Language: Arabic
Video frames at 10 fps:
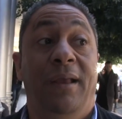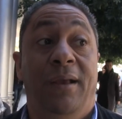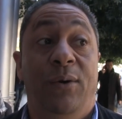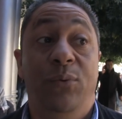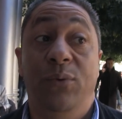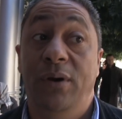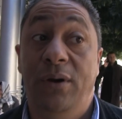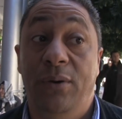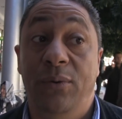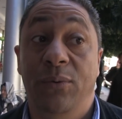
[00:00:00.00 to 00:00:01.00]
آه،
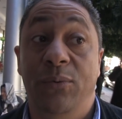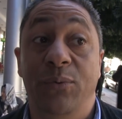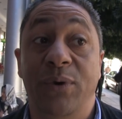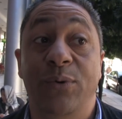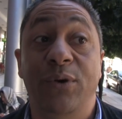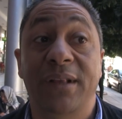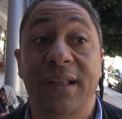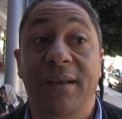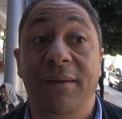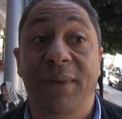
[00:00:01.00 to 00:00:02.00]

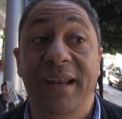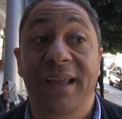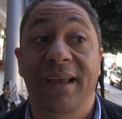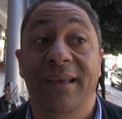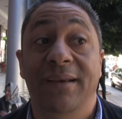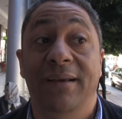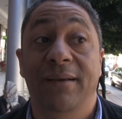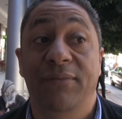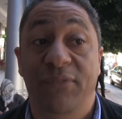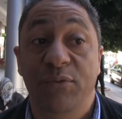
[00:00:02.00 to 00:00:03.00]
وكنت معناها
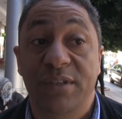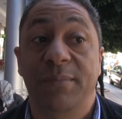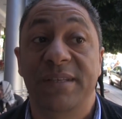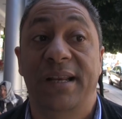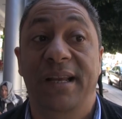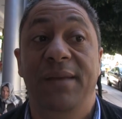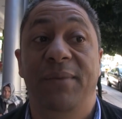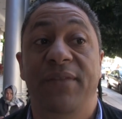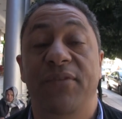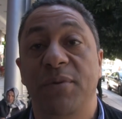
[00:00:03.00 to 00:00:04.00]
في وسط المسرحيه
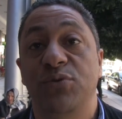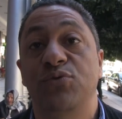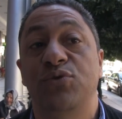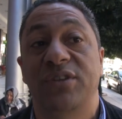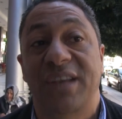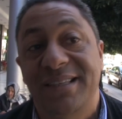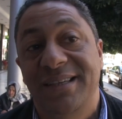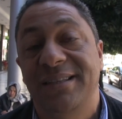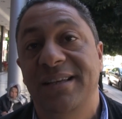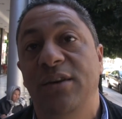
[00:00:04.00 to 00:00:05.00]
معناها فما جزء
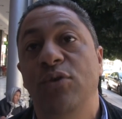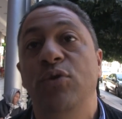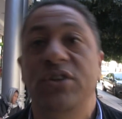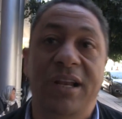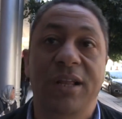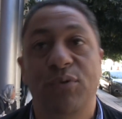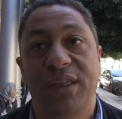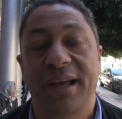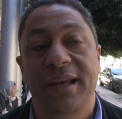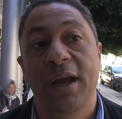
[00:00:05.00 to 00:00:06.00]
شخصيتين اللي هو الجلاد
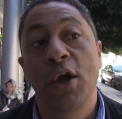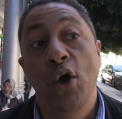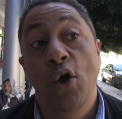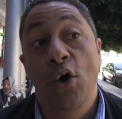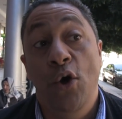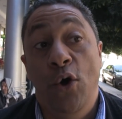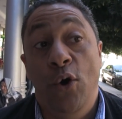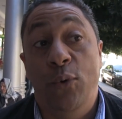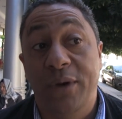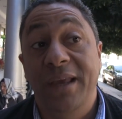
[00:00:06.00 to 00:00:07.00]
والضحيه
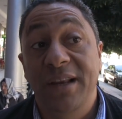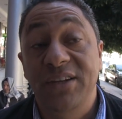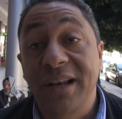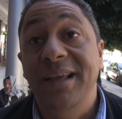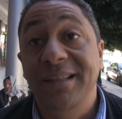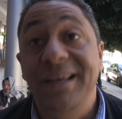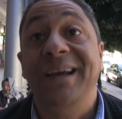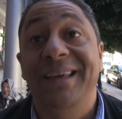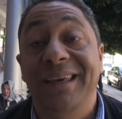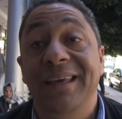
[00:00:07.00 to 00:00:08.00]
وكان الجلاد
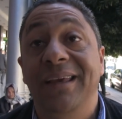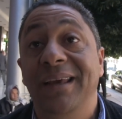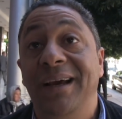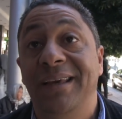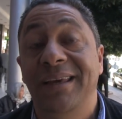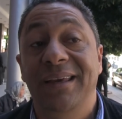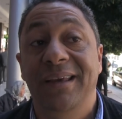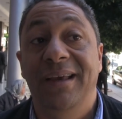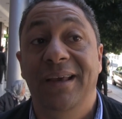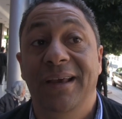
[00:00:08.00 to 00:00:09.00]
يحكي
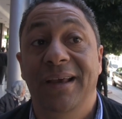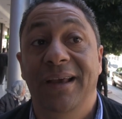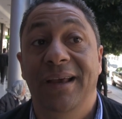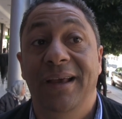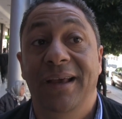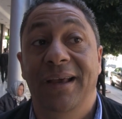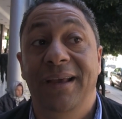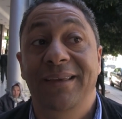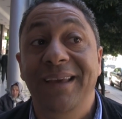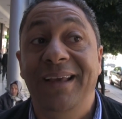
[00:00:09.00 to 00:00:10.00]
يحكي آه،
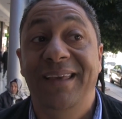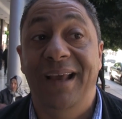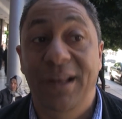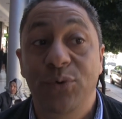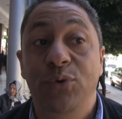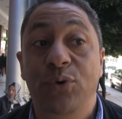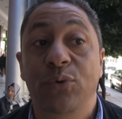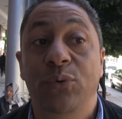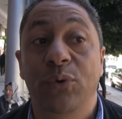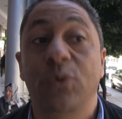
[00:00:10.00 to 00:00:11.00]
يحكي على روحه
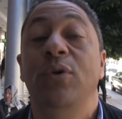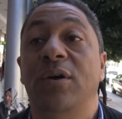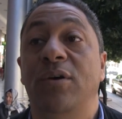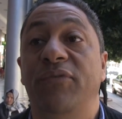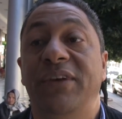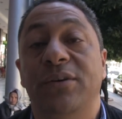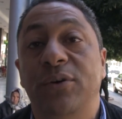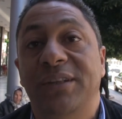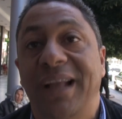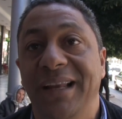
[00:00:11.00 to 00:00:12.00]
ويقول لك اون فان
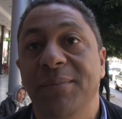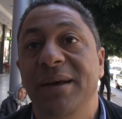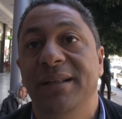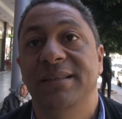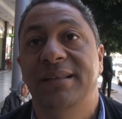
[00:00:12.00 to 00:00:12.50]
كونت تعليمات